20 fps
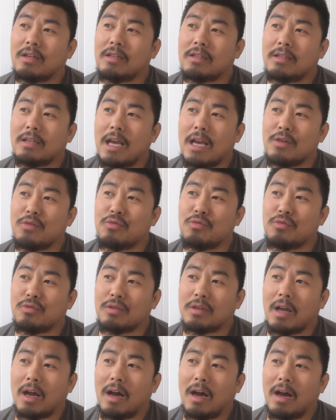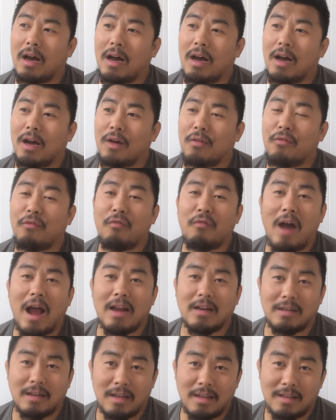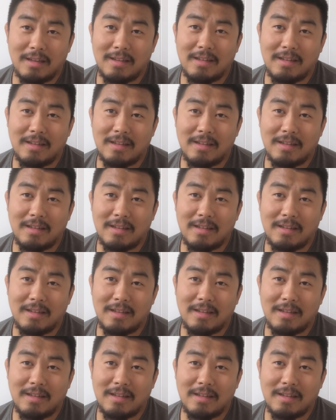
监狱的犯人。